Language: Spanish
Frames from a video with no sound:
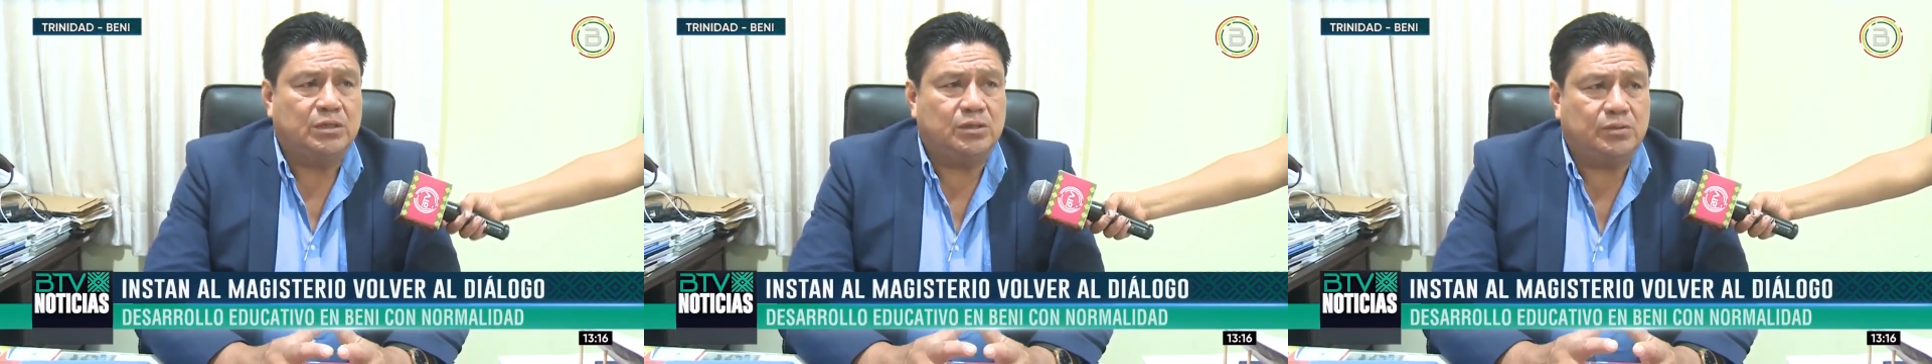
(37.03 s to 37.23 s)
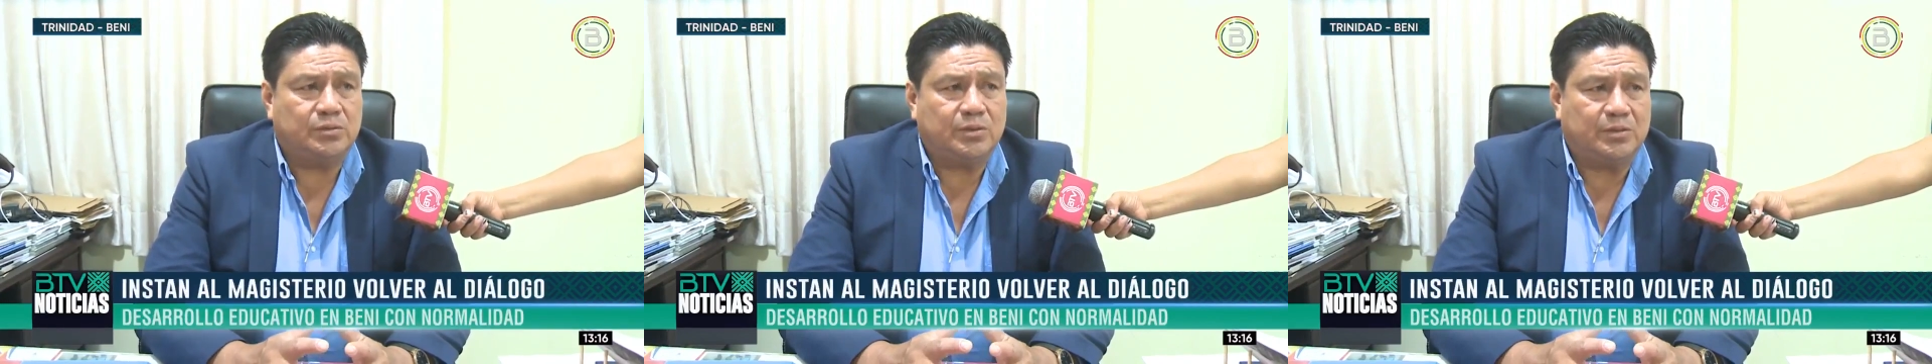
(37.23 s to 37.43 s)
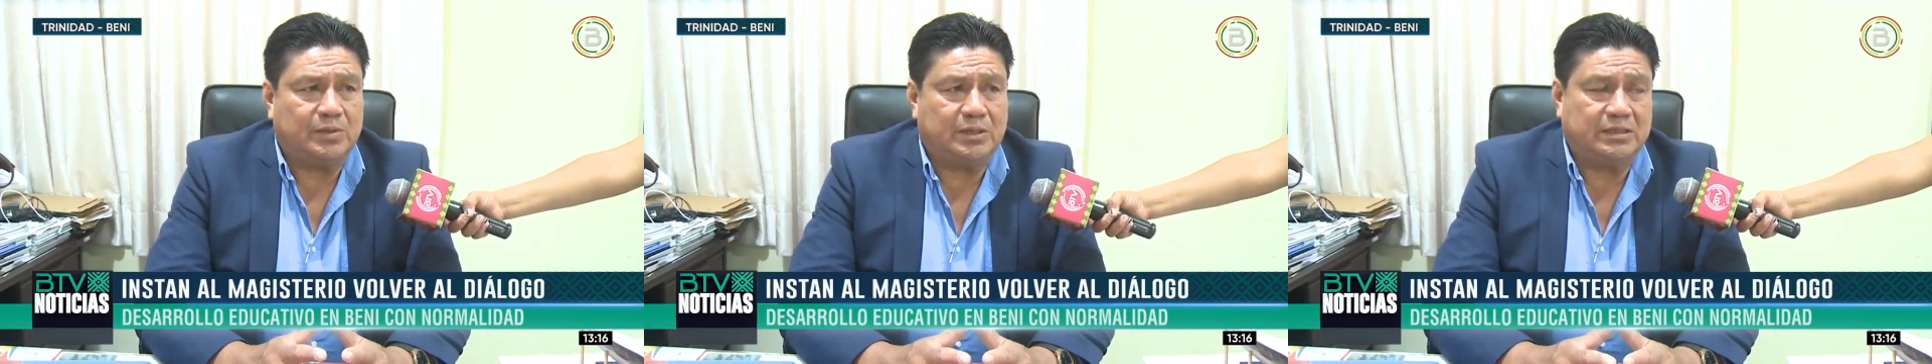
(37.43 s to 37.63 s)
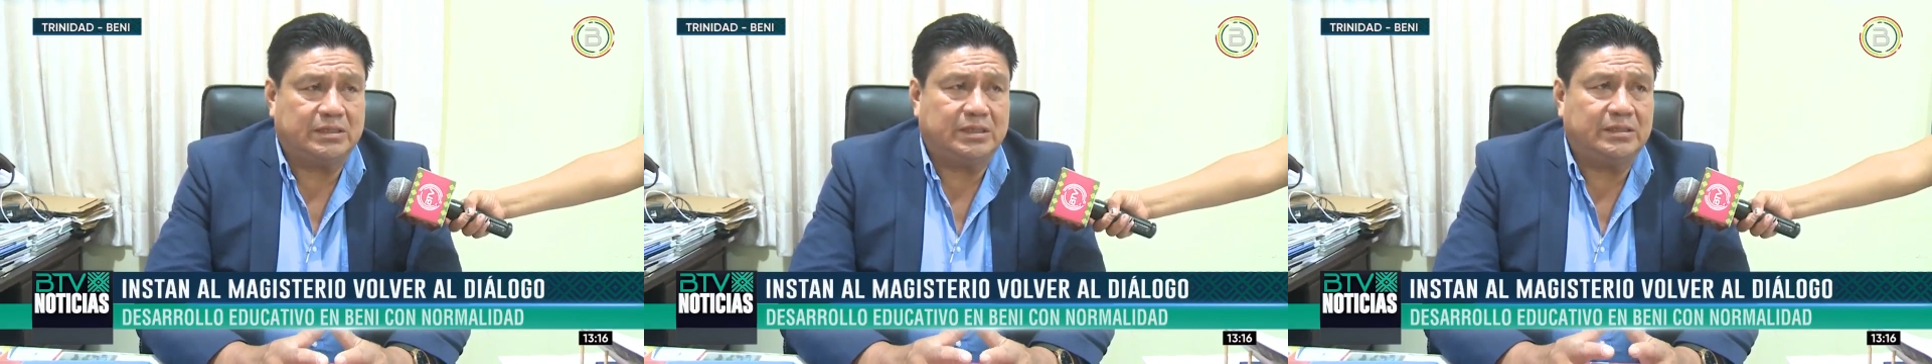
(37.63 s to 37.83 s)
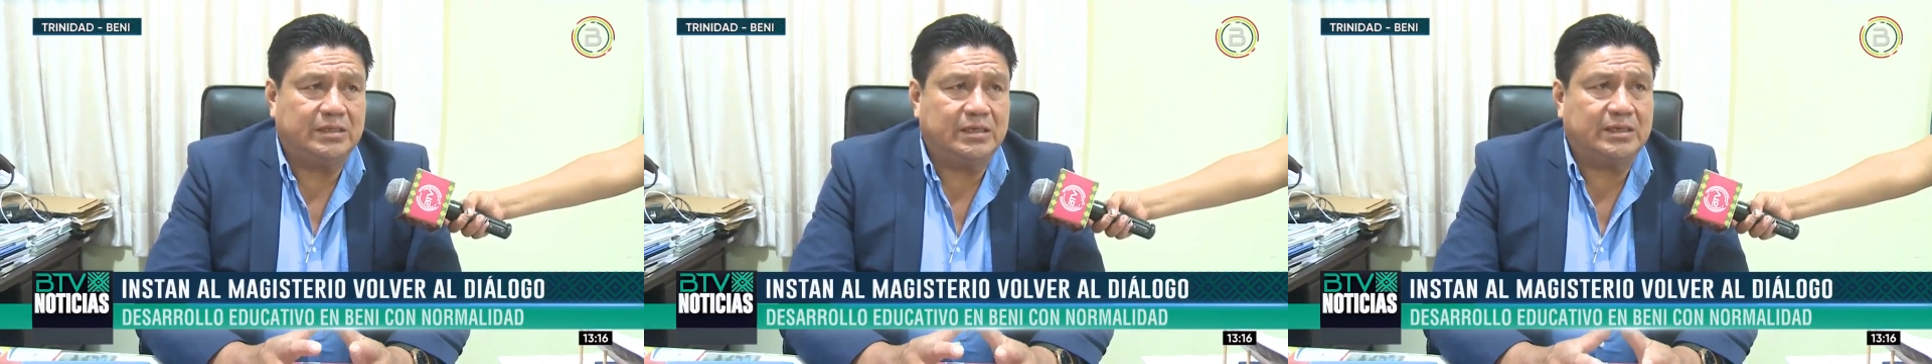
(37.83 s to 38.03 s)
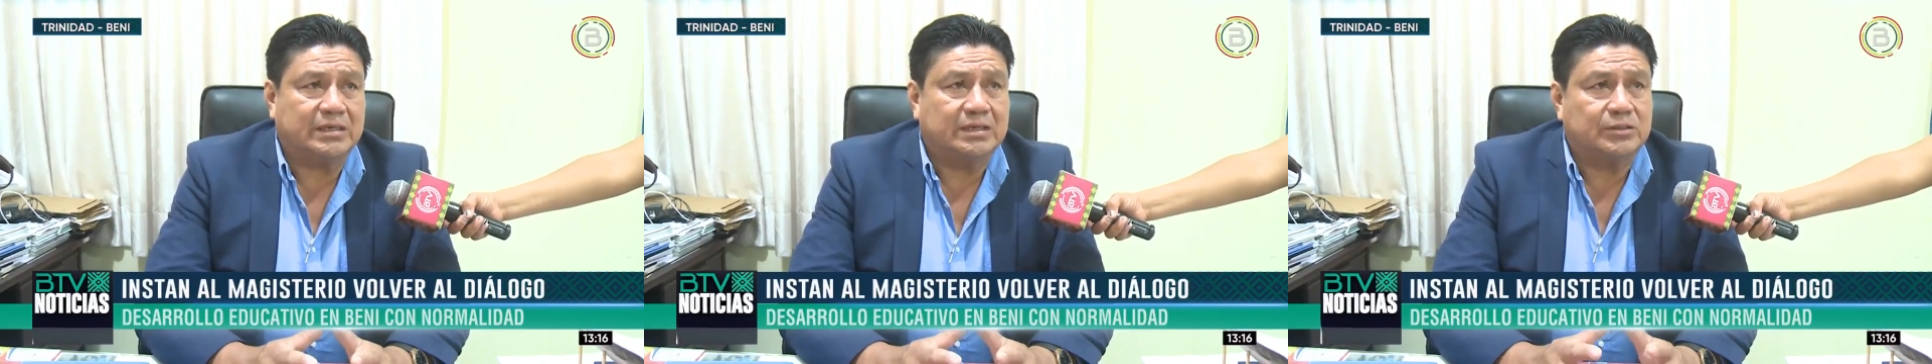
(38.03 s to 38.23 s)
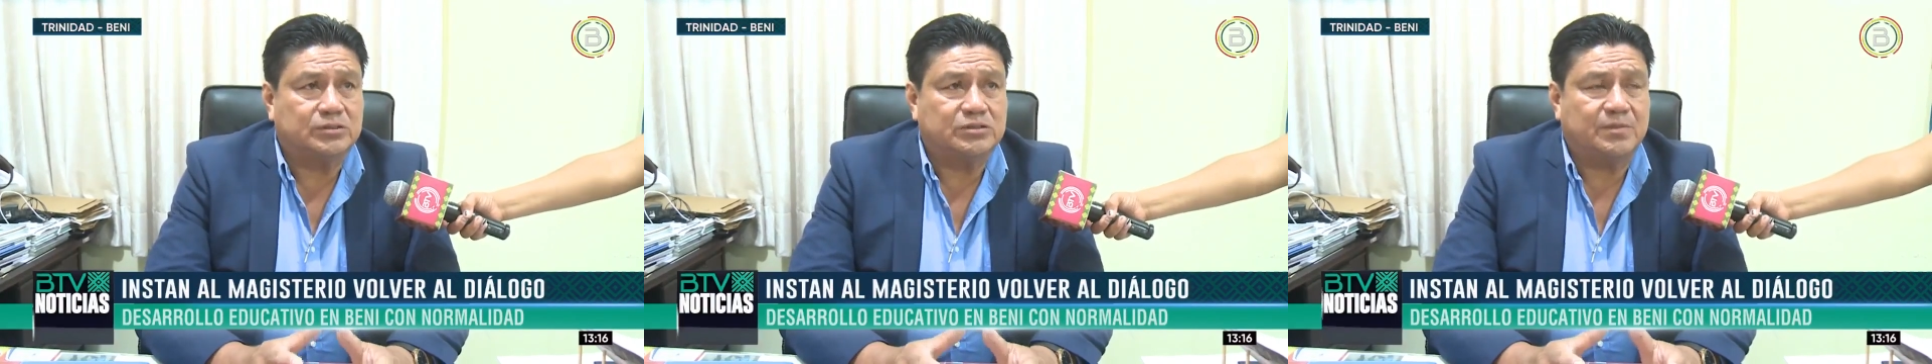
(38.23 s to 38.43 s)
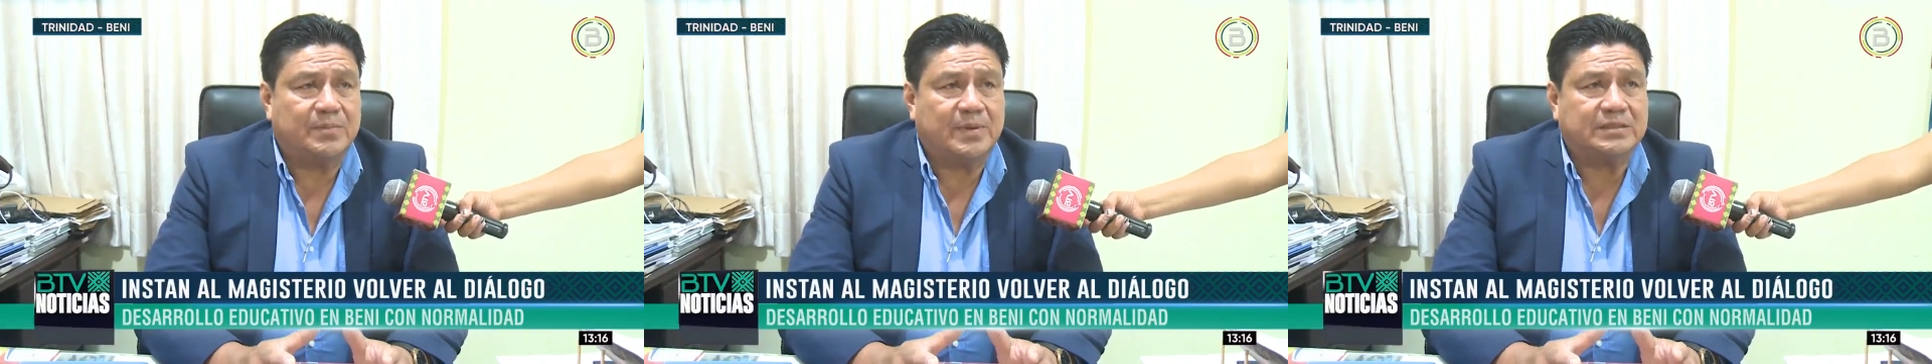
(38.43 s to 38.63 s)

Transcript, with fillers: y obviamente día que no se